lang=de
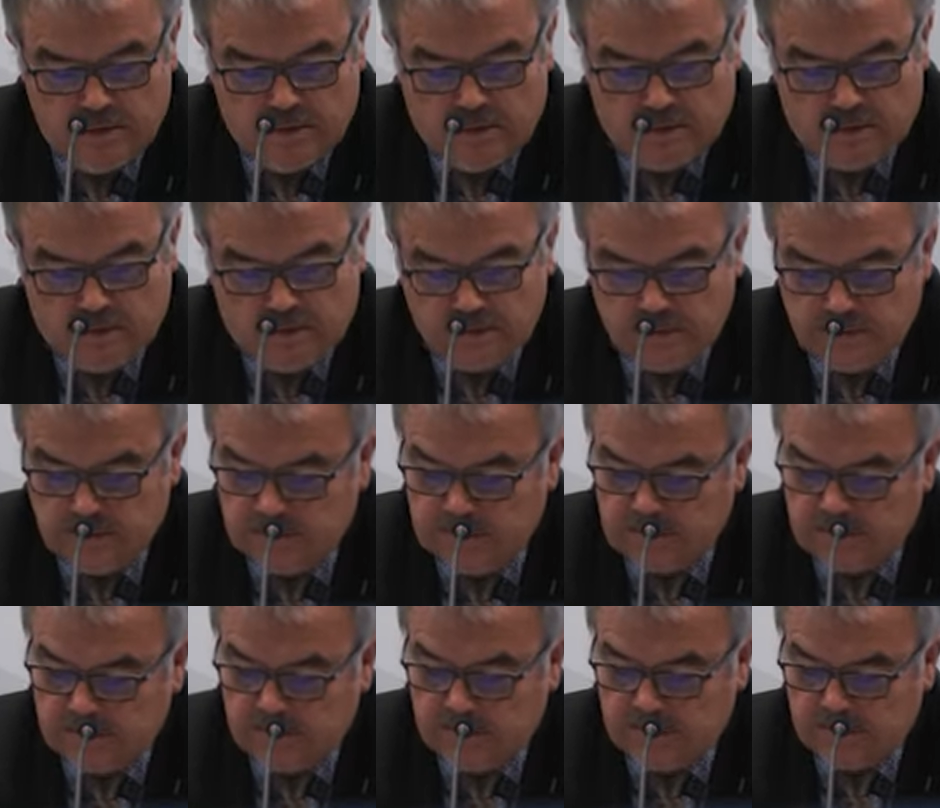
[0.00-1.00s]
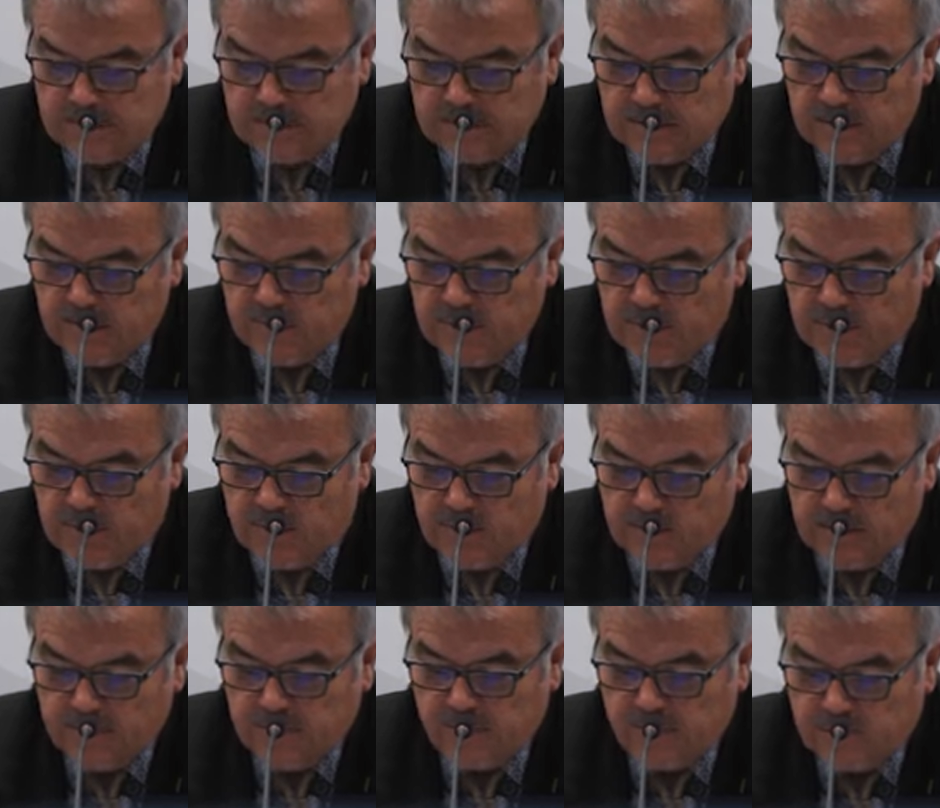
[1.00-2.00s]
und insgesamt
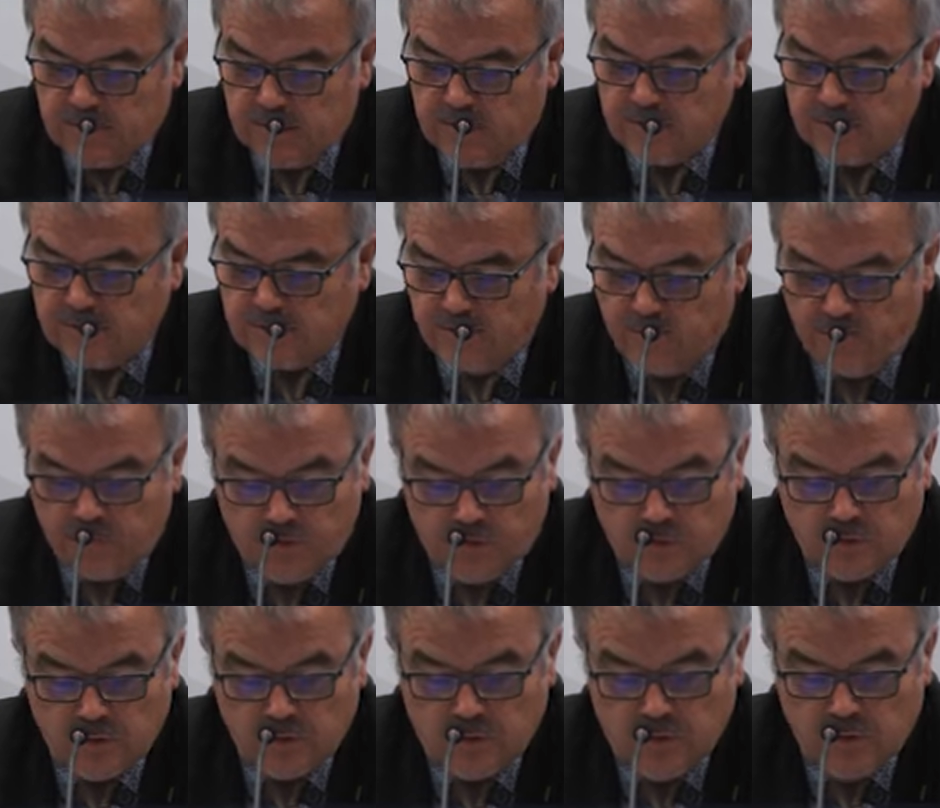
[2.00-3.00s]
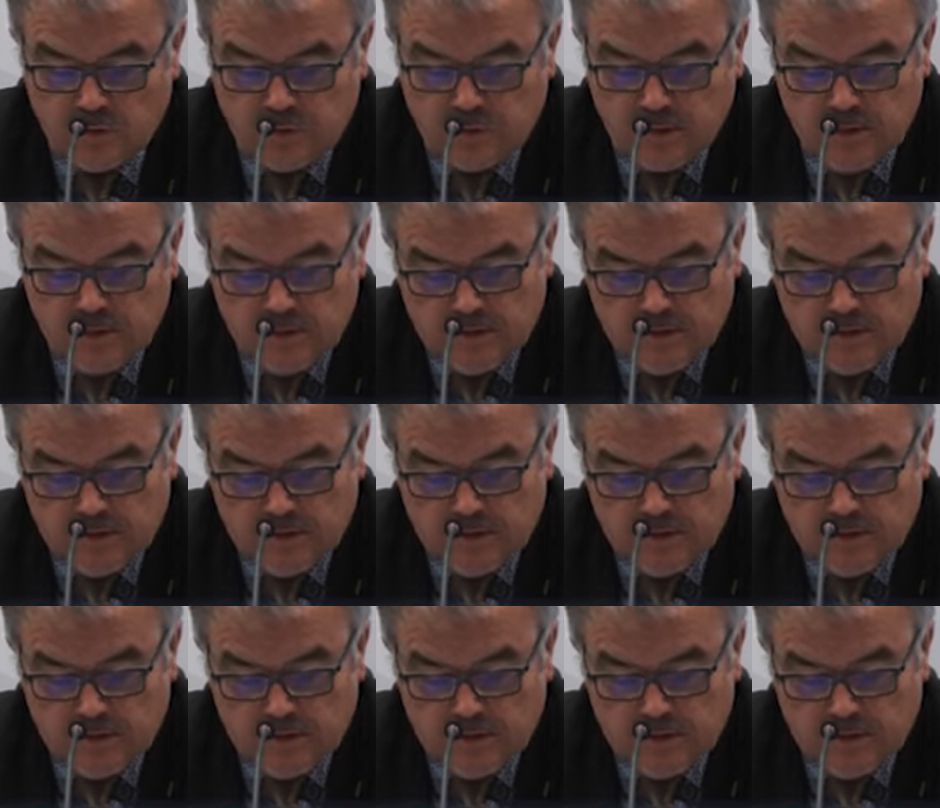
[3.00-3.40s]
auch 2400